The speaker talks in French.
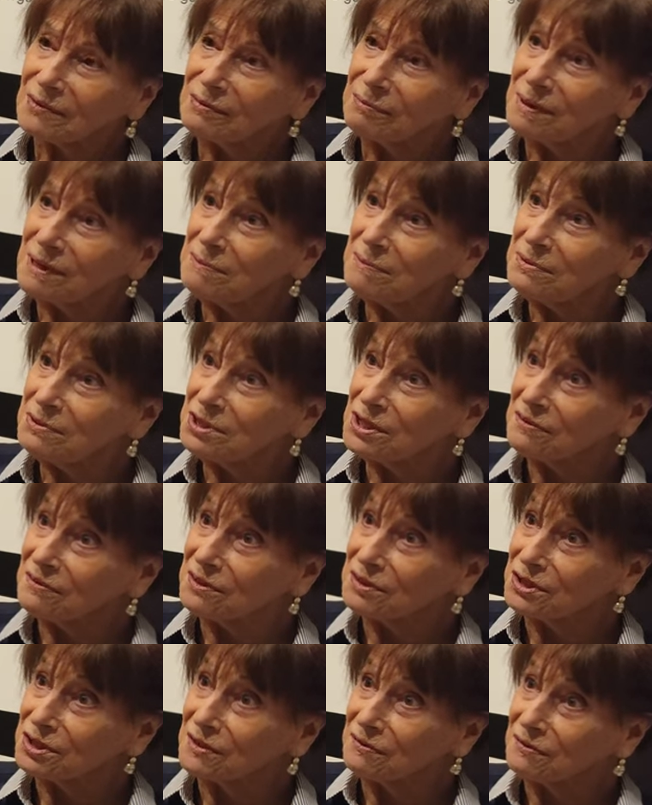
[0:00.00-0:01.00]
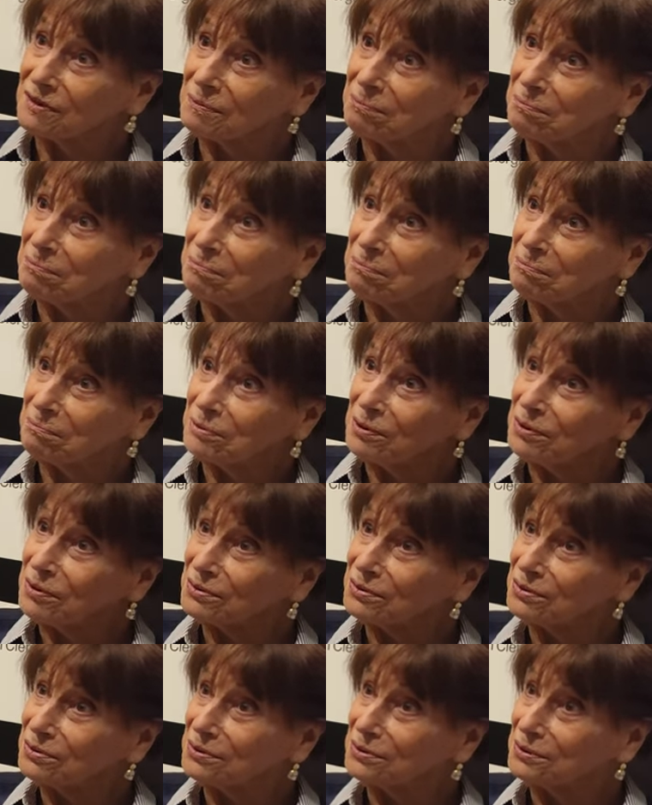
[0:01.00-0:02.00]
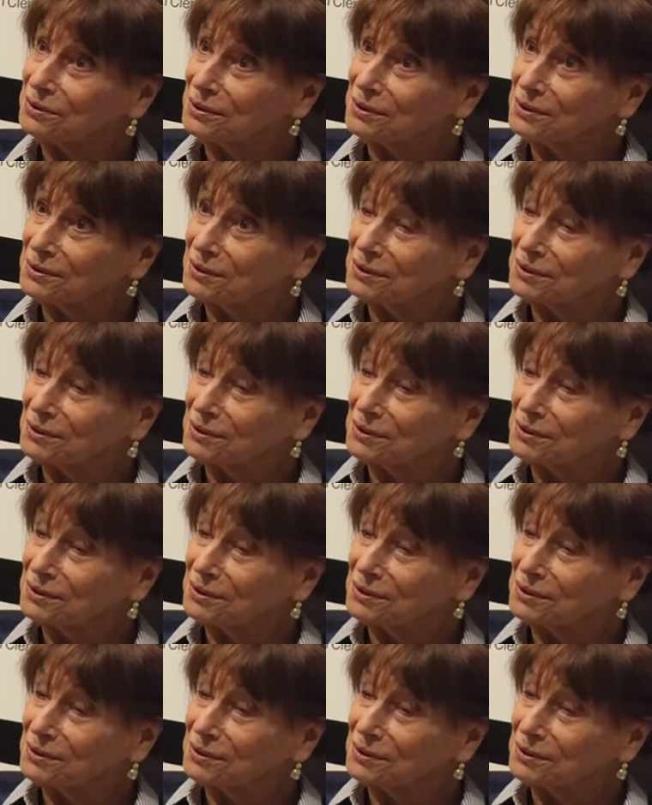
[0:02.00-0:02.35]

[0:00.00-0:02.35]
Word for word: ou même j'avais peur de